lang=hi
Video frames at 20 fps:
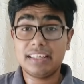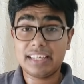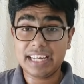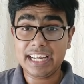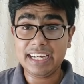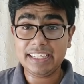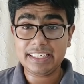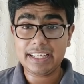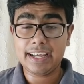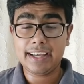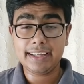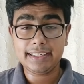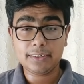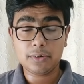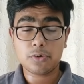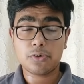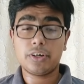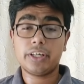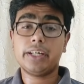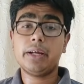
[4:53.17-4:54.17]
रेट है
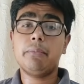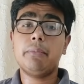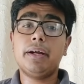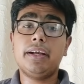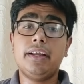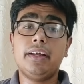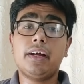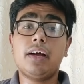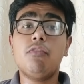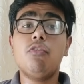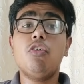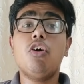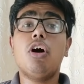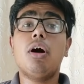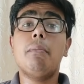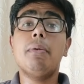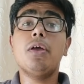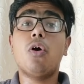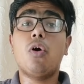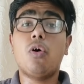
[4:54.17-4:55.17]
कोरोना के बढ़ने का वो
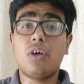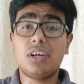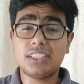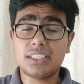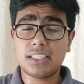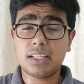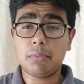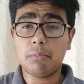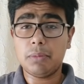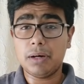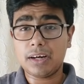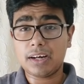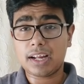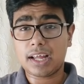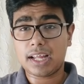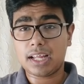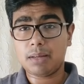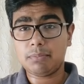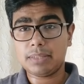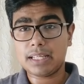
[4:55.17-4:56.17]
अभी और ज्यादा बढ़
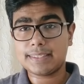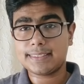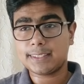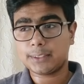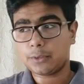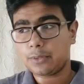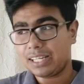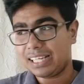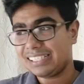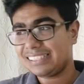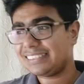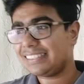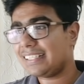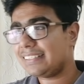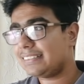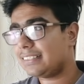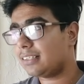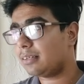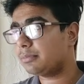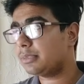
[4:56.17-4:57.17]
रहा है आप देख सकते हो इन
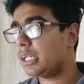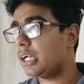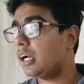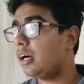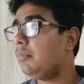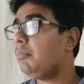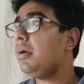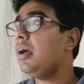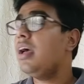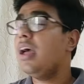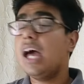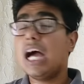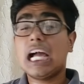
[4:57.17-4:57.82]
स्टेट से कम से कम